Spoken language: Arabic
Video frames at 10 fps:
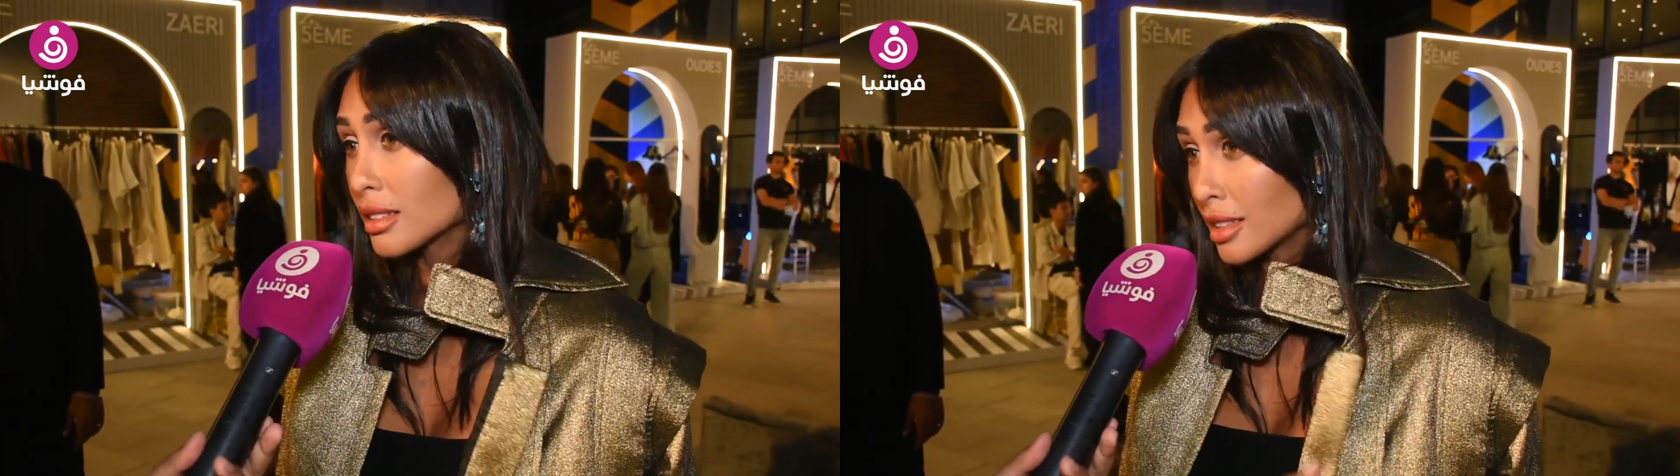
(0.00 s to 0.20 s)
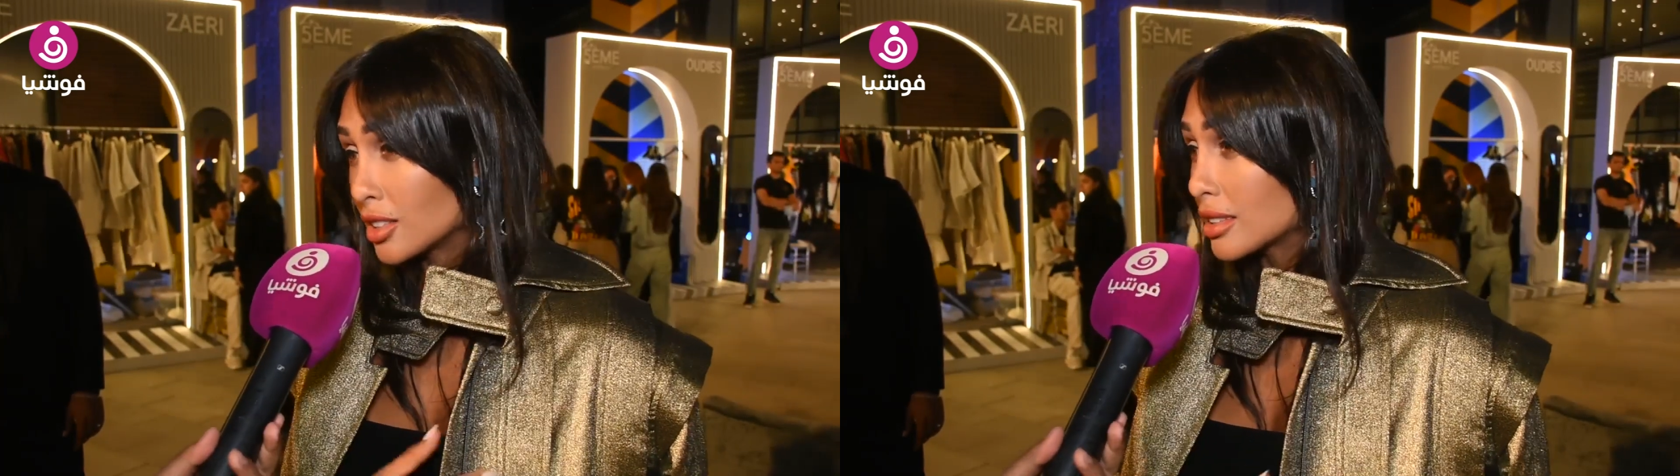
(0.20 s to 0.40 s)

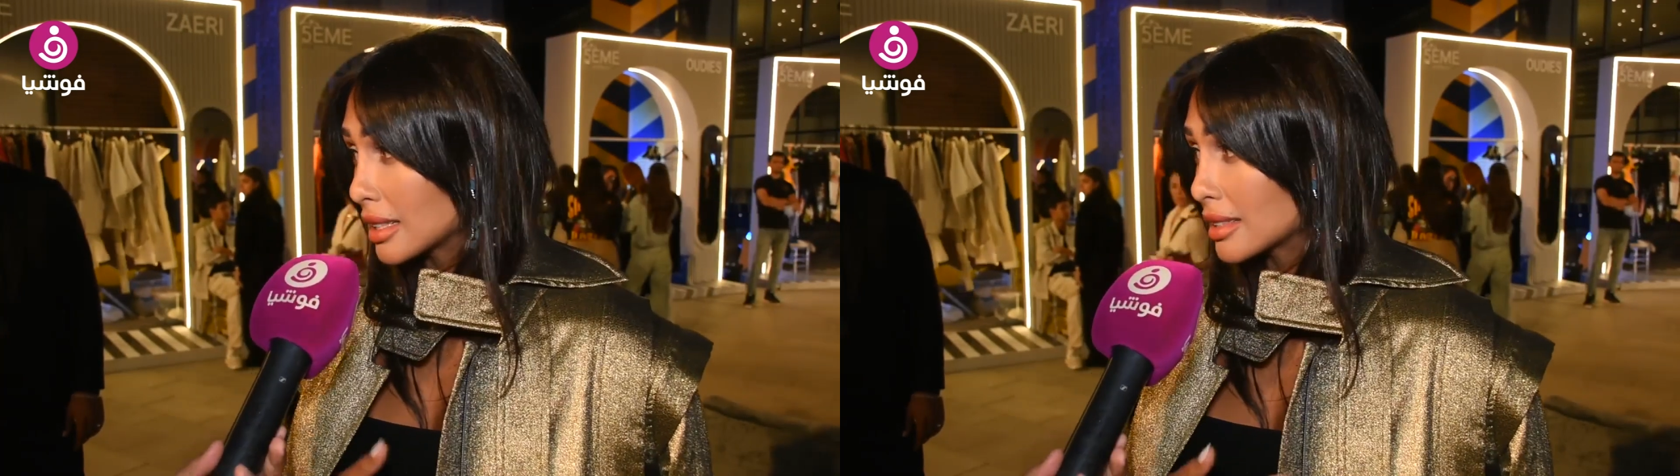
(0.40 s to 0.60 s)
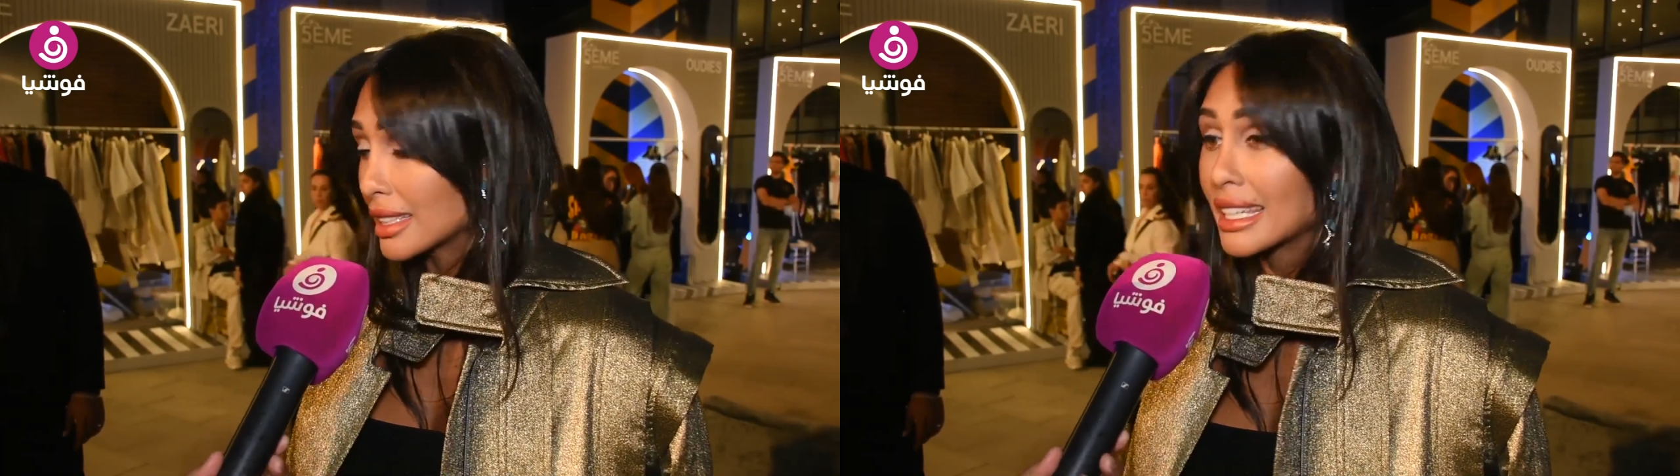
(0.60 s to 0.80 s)
تقدر
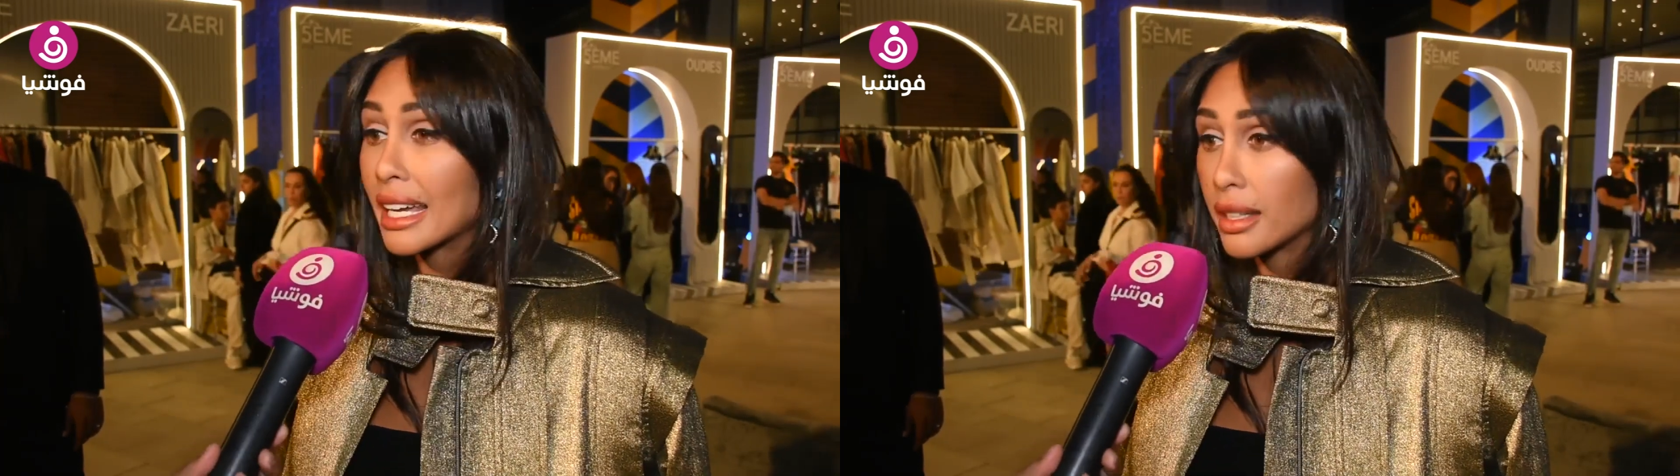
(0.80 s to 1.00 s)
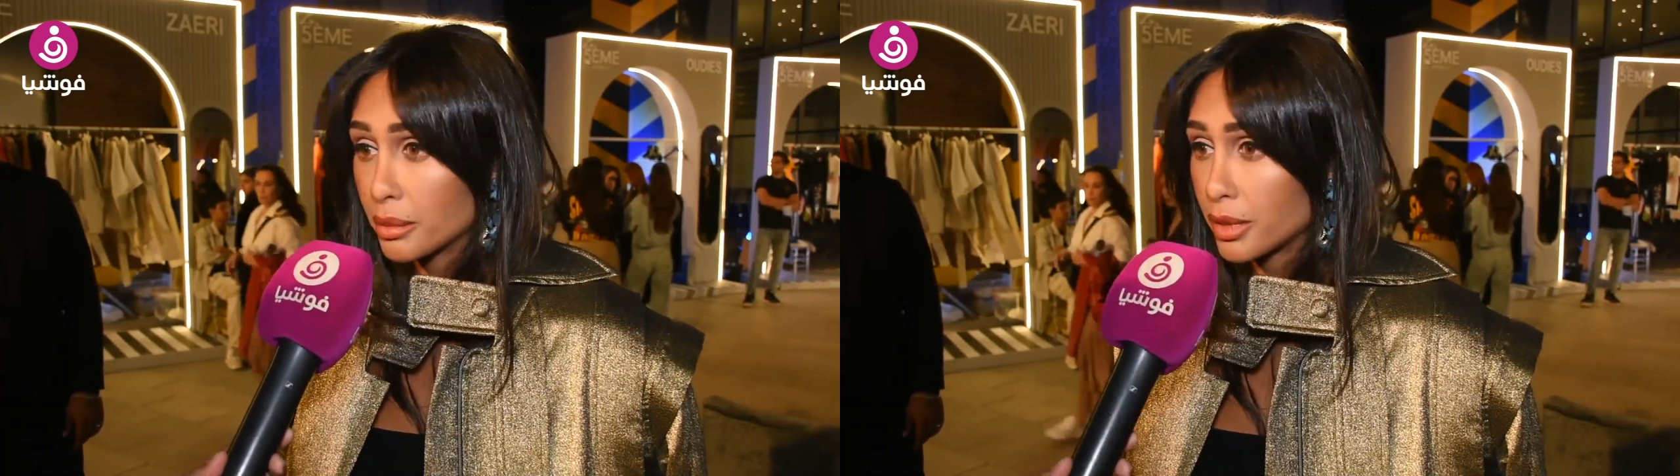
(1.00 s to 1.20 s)

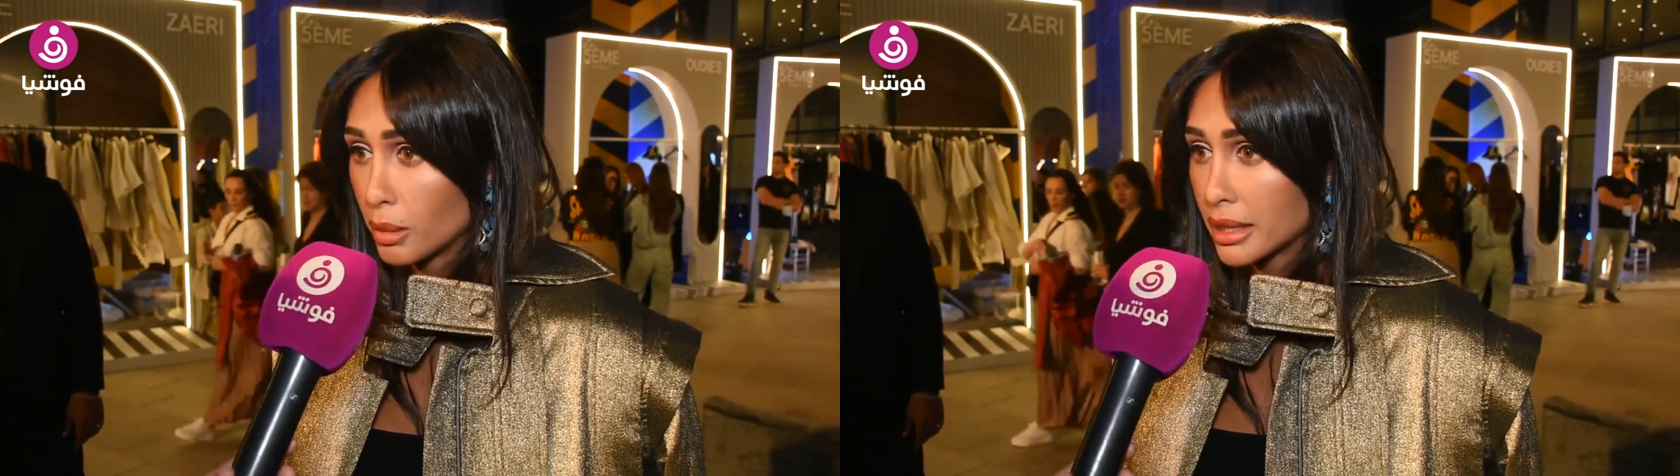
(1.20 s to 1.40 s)
تتكلم في